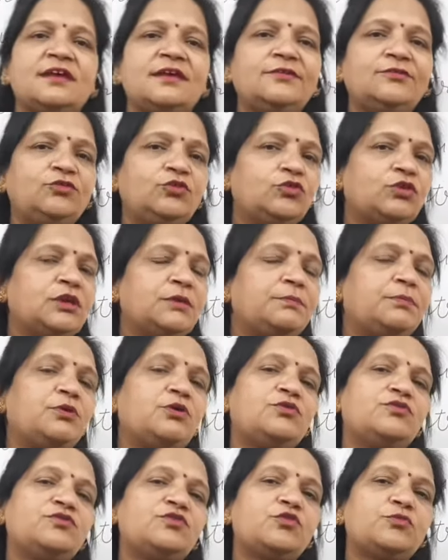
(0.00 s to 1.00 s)
है जो कि
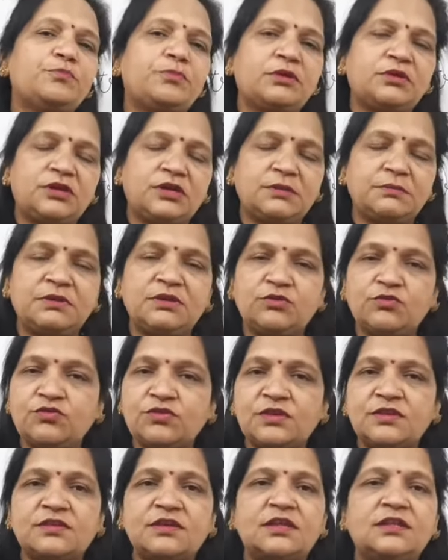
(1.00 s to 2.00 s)
प्रोज और पट्टी में
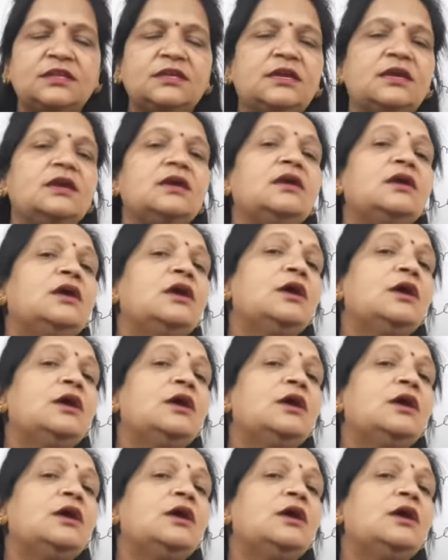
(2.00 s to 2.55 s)
यूज़ की जाती है